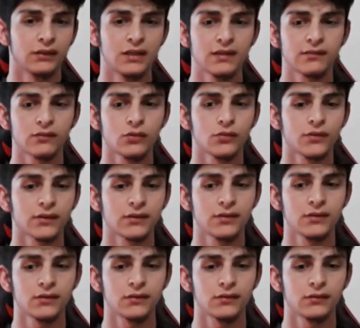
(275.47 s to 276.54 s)
Let's
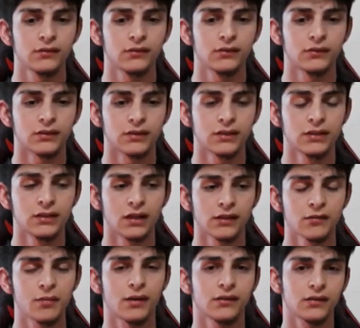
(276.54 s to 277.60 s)
Go'daki
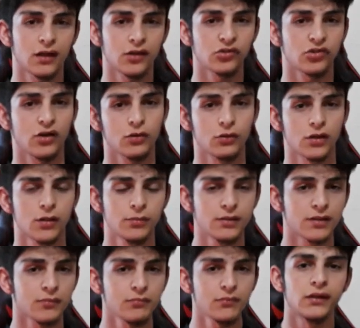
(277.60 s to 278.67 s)
İlanı belki aşağı
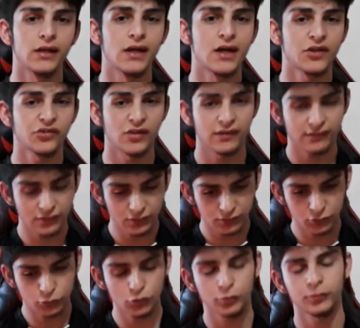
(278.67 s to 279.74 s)
koyabilirim. Eğer şeyse
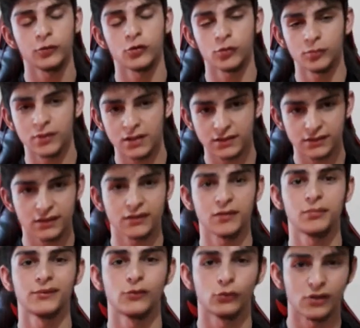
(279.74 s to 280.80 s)
YouTube yorumlarından
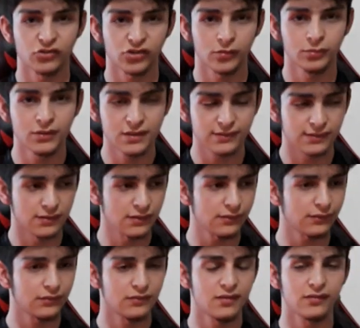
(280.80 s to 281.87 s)
da bana
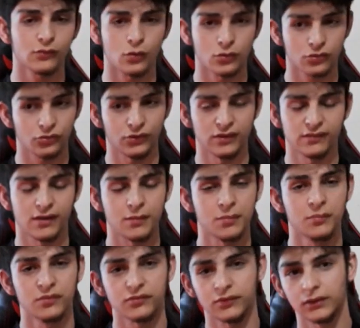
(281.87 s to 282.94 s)
ulaşabilirsiniz. Discord
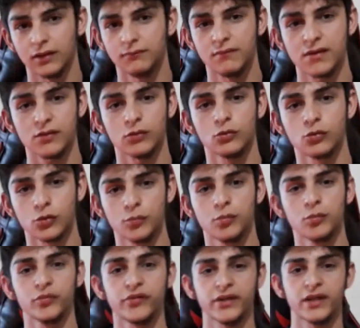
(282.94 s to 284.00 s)
hesabımız falan var.
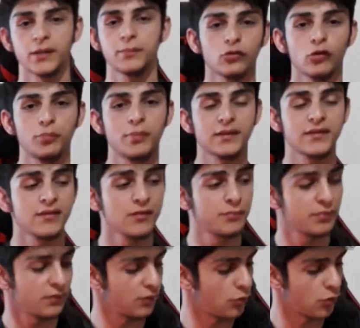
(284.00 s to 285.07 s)
grubumuza gelip sohbet edip
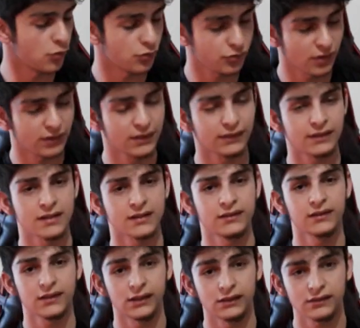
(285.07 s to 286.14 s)

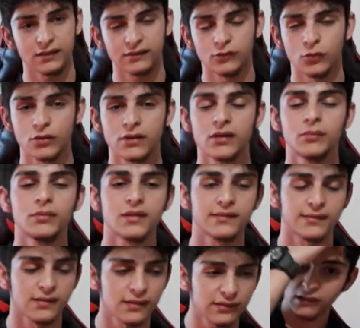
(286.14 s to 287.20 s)
özelliklerini, kalitesini
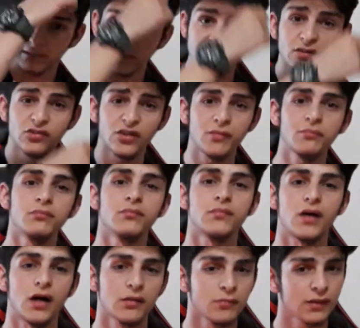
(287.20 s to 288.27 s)
öğrenebilirsiniz. Satacağım.
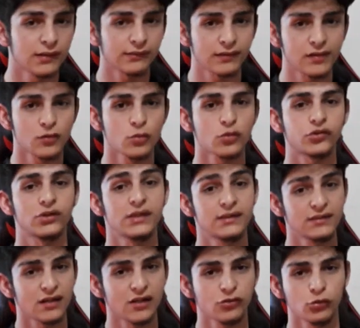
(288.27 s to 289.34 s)
Almak isteyen olursa,
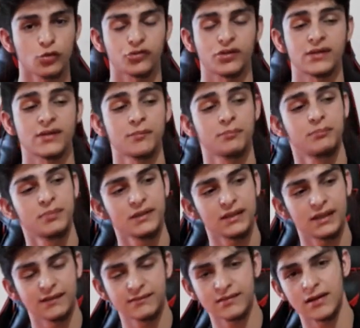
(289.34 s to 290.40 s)
ihtiyacı olursa ya da bir
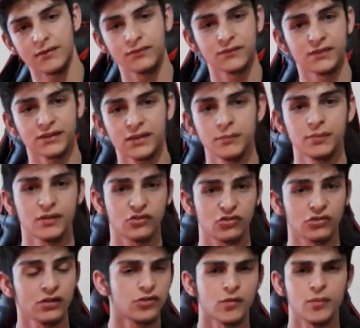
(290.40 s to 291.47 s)
etrafındaki bir
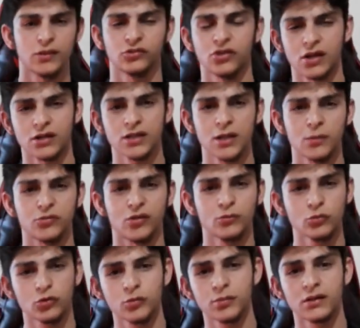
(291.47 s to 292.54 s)
kişi işte ben şarkı yapacağım,
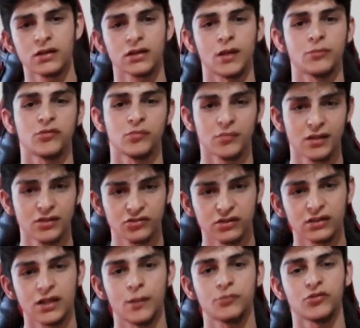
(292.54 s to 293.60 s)
YouTuber'lık yapacağım,
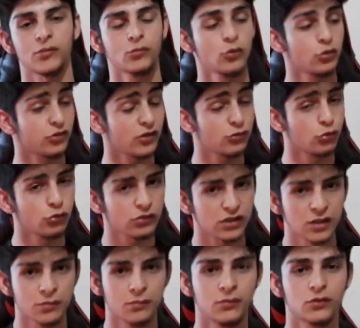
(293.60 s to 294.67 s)
yayıncılık yapacağım diyorsa çok
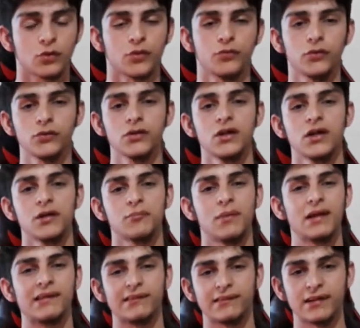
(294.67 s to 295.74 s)
iyi bir mikrofon.
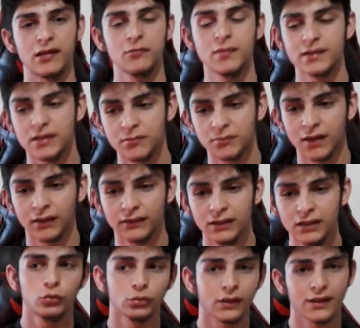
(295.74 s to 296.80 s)
Ben sevmediğimden
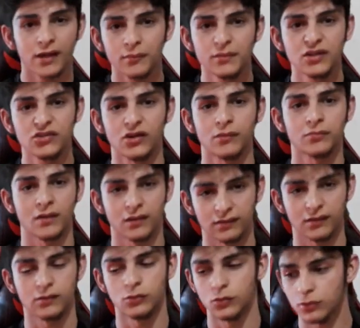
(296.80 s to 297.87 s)
değil, kullanamayacağımdan
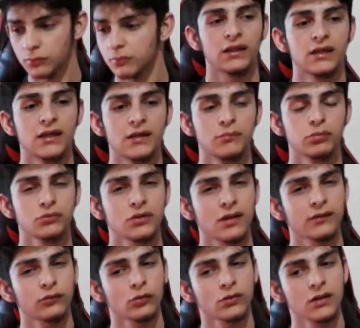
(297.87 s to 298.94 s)
satıyorum. Ee, bundan
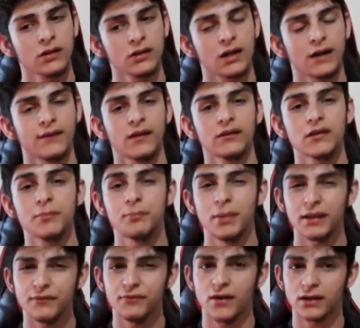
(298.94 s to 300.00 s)
sonra kanalda
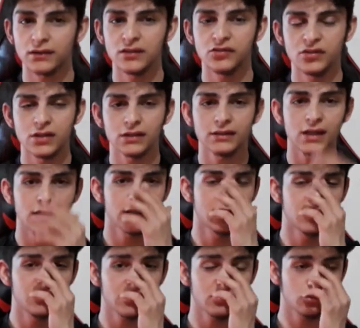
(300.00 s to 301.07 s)
pek farklı içerikler
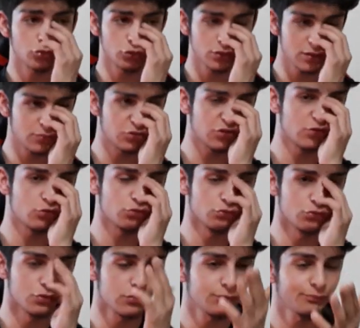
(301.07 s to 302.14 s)
gelecek. Şöyle bir şey
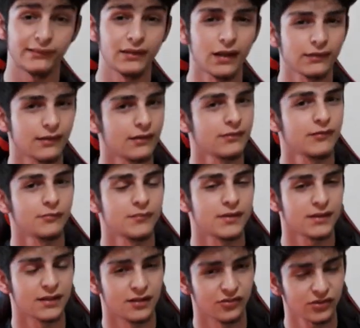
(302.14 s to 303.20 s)
düşünüyorum. Silah tanıtımları
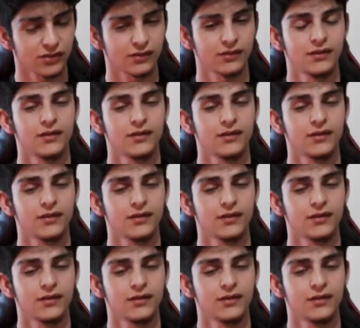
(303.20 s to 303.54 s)
gelecek.